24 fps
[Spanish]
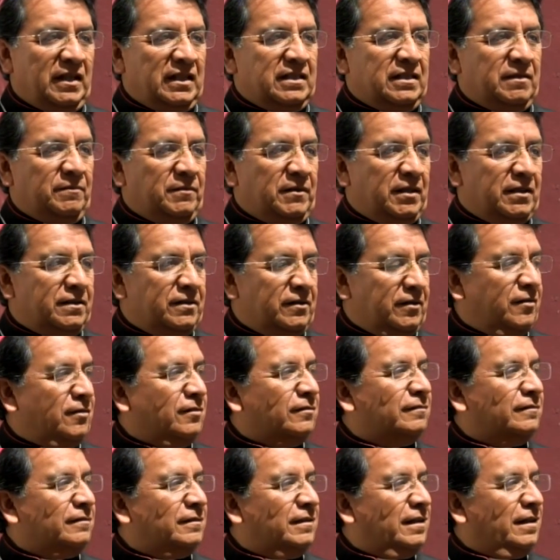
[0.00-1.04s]

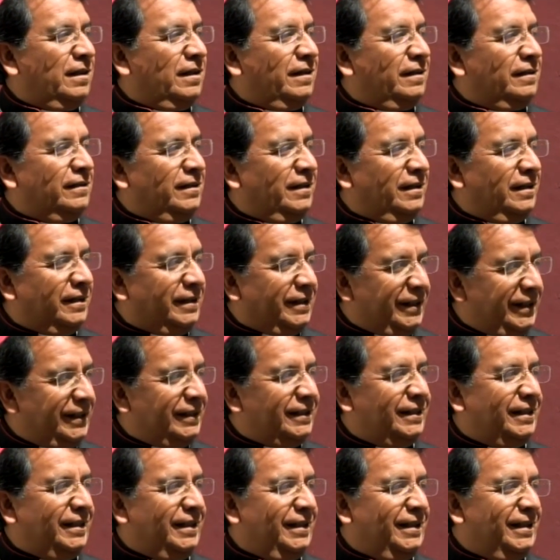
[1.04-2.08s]
aceptación de la,
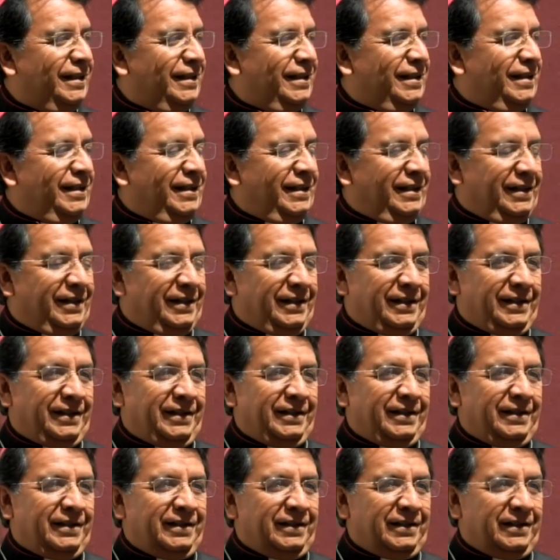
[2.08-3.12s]
gente,
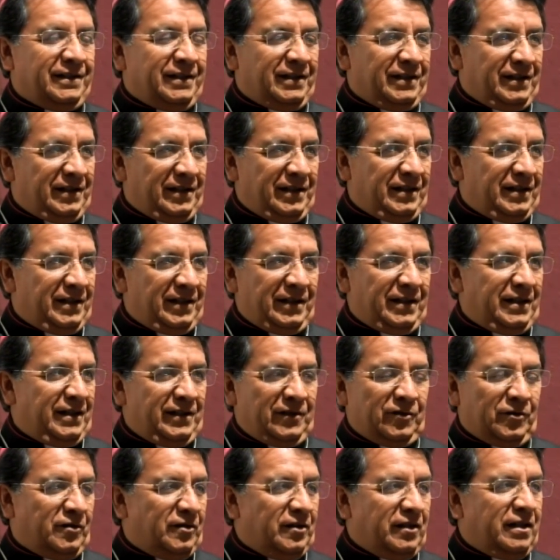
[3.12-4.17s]
eh,
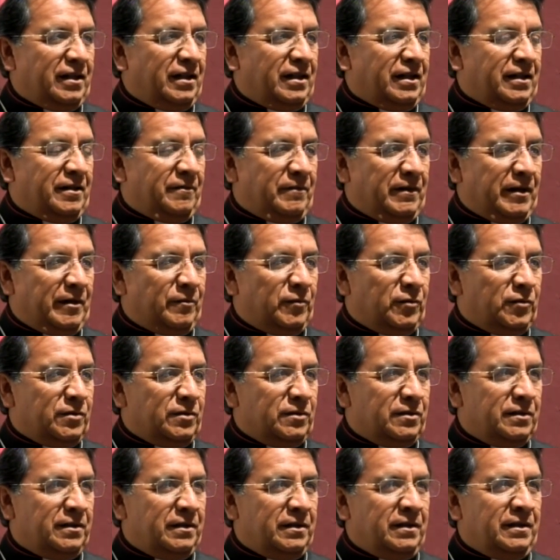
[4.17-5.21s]
en donde quiera que
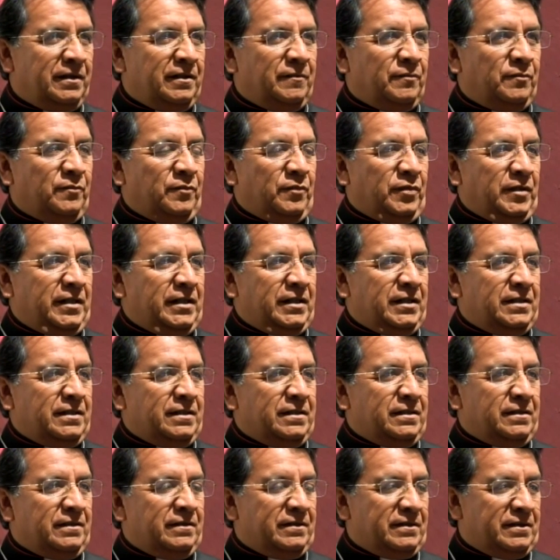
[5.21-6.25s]
vamos,
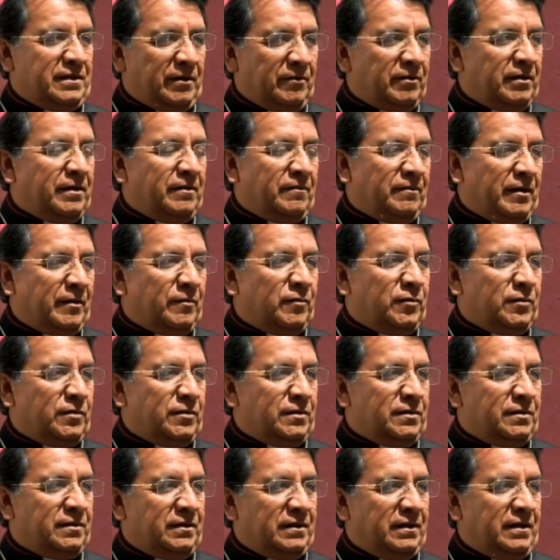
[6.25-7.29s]
pues sabe que
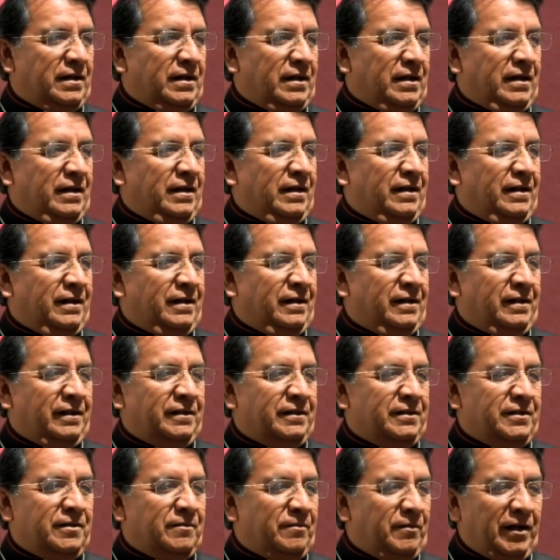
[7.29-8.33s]
vamos
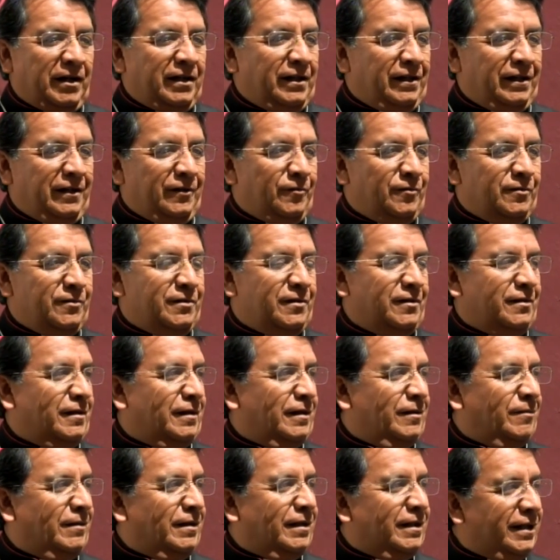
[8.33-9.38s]
a llevar el anuncio
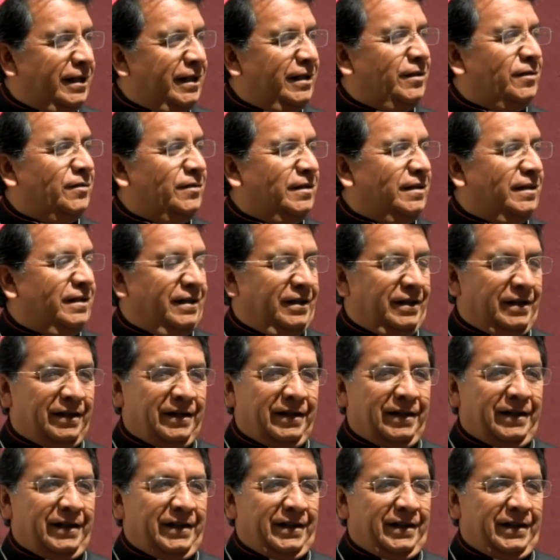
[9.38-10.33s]
del Evangelio y que